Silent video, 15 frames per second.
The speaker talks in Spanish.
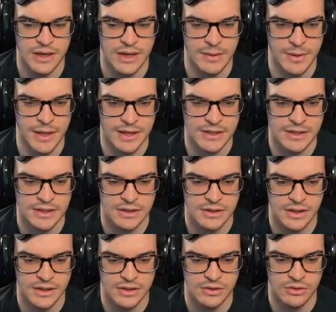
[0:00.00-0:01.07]
¿qué me das?
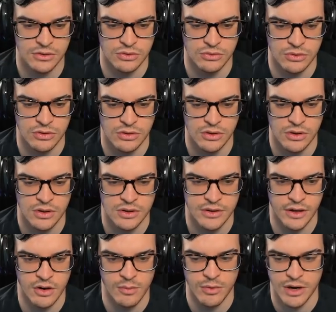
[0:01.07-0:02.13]
3, 2, 1.
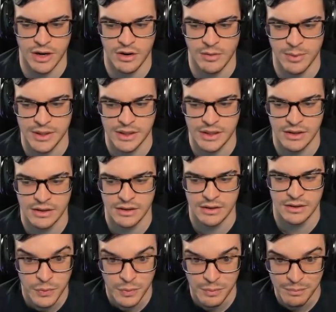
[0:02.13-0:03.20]
Te compro la escopeta.
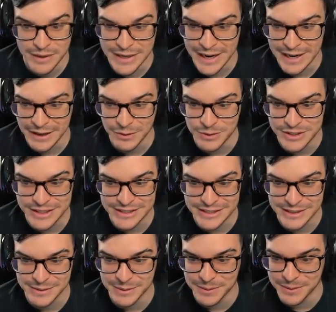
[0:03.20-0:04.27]
Mirad el loot que
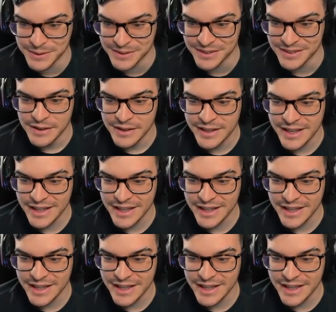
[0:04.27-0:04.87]
llevo, bro. ¿Qué